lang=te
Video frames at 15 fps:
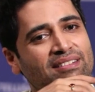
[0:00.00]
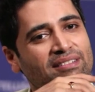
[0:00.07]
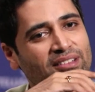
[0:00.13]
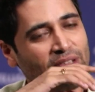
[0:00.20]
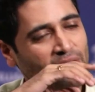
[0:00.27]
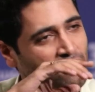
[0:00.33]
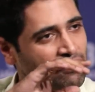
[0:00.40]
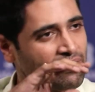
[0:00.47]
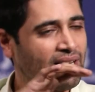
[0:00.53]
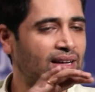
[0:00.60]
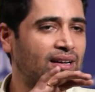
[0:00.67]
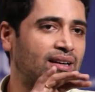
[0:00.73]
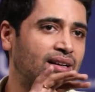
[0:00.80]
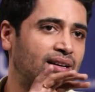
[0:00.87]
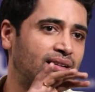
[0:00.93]
యూనో
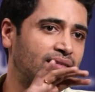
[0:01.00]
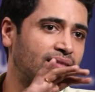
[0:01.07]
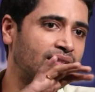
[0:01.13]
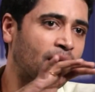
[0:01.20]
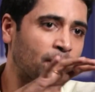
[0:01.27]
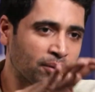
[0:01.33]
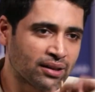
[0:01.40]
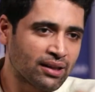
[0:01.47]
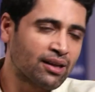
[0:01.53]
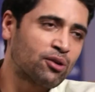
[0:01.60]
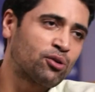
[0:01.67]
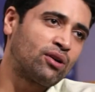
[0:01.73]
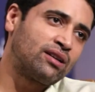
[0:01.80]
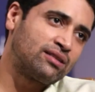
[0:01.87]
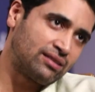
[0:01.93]
నమ్రత గారు
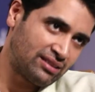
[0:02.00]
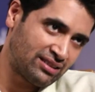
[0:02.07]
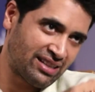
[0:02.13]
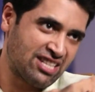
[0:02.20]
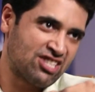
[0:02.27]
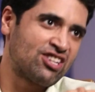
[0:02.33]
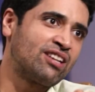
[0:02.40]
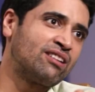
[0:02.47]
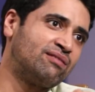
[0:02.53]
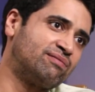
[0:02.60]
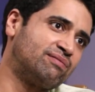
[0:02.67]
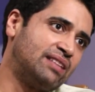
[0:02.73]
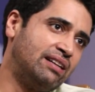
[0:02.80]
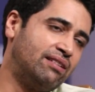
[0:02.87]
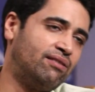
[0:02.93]
కూడా స్ట్రెచ్చింగ్
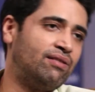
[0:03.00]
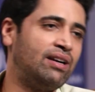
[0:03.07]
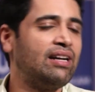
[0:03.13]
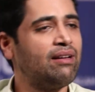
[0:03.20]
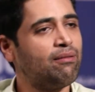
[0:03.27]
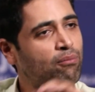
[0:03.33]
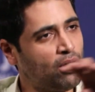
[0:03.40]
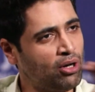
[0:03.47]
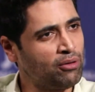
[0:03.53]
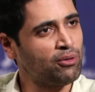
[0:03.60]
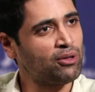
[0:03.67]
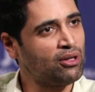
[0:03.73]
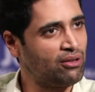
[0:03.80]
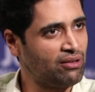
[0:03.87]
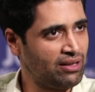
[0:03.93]
వెళ్ళి
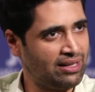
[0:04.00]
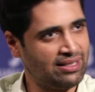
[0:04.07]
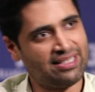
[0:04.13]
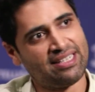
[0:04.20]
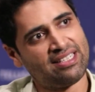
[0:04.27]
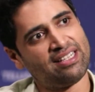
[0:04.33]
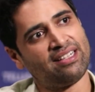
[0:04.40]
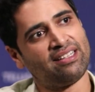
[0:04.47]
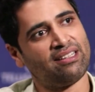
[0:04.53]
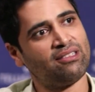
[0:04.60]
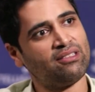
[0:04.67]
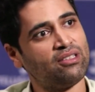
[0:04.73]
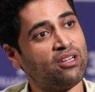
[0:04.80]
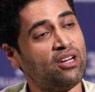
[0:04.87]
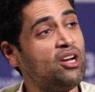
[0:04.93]
బాలీవుడ్లో ఈయన సెట్ చేయటాలు
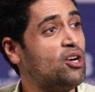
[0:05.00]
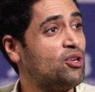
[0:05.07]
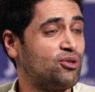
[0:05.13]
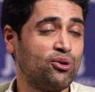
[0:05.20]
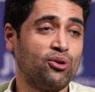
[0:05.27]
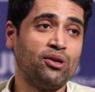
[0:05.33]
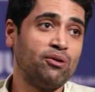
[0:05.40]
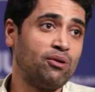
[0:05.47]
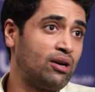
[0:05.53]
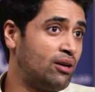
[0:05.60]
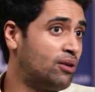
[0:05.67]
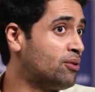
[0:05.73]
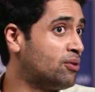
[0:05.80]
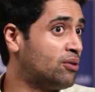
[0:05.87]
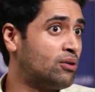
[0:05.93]
సోనీ
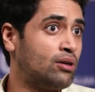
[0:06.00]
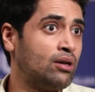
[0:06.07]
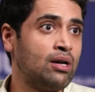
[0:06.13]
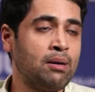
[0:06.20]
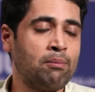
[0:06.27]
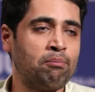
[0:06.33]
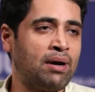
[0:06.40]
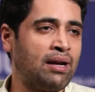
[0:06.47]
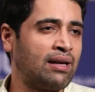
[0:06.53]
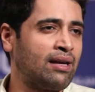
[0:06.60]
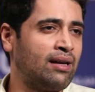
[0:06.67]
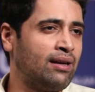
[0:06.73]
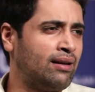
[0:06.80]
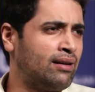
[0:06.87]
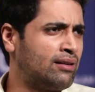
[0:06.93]
వాళ్ళు
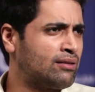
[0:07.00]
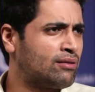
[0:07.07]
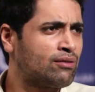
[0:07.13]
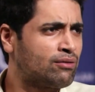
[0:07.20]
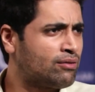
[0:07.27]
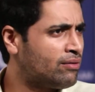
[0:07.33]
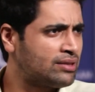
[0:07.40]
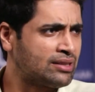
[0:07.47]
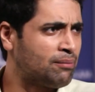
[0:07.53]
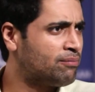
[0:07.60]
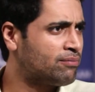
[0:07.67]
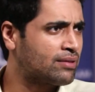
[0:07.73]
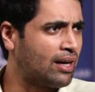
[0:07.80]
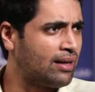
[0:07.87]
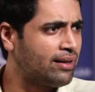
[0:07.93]
మనకి సమ్
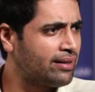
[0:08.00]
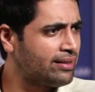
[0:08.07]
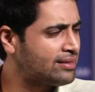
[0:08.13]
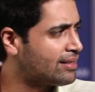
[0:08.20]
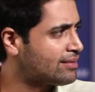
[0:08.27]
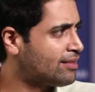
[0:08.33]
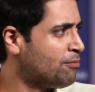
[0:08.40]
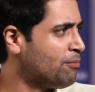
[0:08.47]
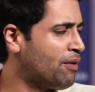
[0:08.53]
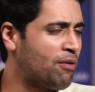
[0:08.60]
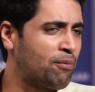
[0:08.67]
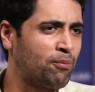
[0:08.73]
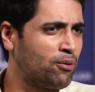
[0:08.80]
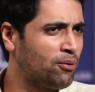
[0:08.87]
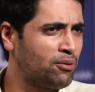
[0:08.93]
కంట్రీస్ అసలు మేము
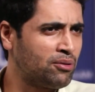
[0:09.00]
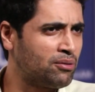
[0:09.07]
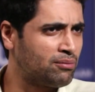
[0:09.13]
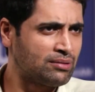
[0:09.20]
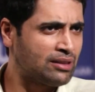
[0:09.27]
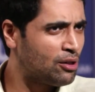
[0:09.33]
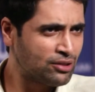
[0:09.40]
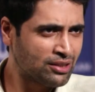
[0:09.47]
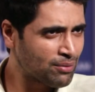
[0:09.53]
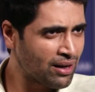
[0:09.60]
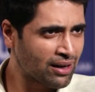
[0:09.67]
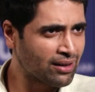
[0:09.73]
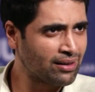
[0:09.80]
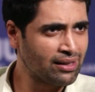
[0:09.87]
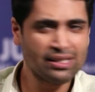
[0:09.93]
ఎప్పుడు తెలుగు సినిమాలు
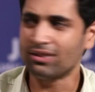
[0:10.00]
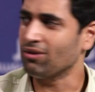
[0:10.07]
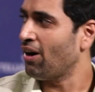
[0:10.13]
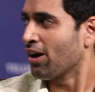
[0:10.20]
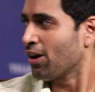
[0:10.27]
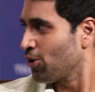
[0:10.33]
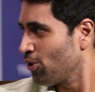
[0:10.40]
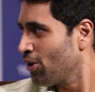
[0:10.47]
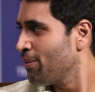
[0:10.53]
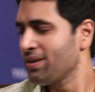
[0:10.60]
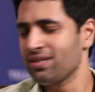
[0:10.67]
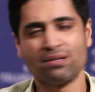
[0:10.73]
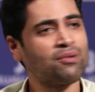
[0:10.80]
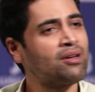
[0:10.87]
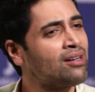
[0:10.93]
అక్కడ రిలీజ్ అక్కడ కూడా మన
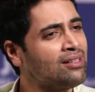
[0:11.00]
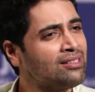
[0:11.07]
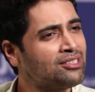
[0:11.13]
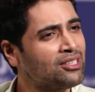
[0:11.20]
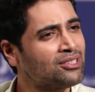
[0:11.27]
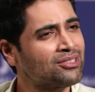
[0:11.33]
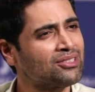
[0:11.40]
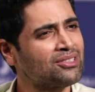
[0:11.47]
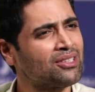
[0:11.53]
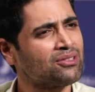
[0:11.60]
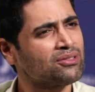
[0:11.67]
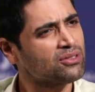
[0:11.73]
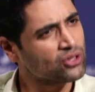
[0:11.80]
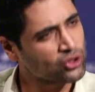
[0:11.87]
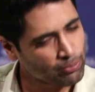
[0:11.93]
సినిమా రిలీజ్ చేస్తాం
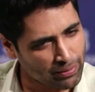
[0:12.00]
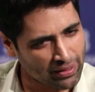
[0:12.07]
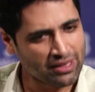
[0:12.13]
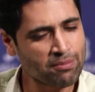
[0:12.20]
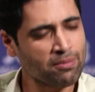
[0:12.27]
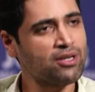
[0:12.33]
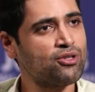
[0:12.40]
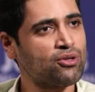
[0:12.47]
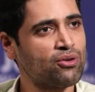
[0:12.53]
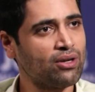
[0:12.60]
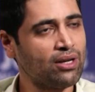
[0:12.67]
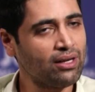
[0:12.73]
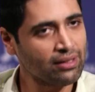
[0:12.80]
సో ప్రతి మనిషి కూడా